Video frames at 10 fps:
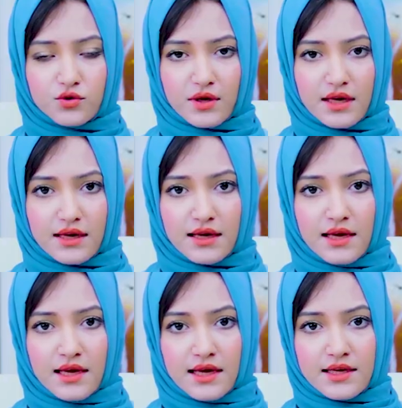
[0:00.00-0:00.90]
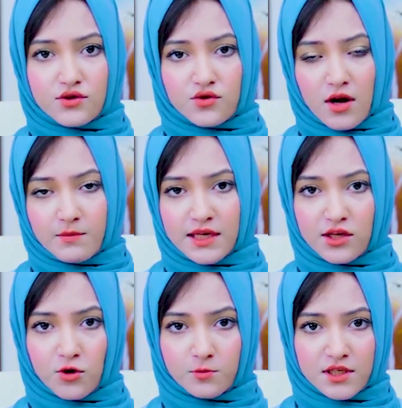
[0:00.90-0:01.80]
जो है
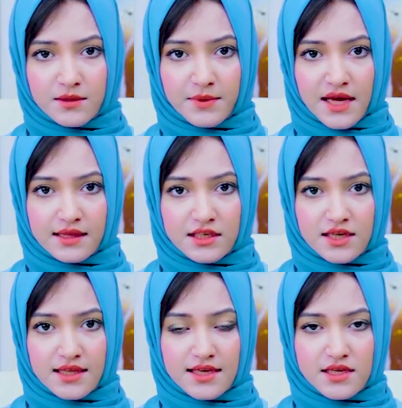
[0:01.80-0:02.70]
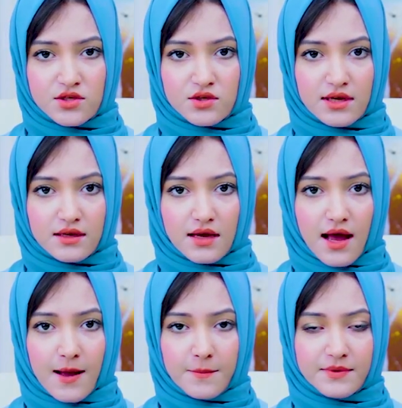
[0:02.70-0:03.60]
इंस्टॉलमेंट के ऑप्शन पे आना चाहते हैं
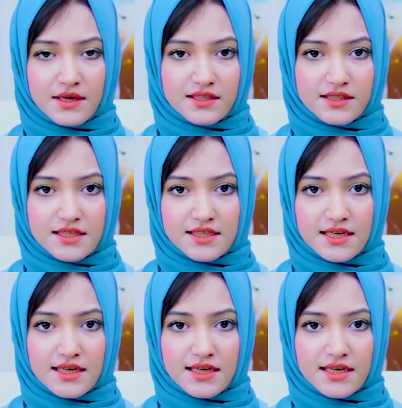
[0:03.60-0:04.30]
आप इस चीज़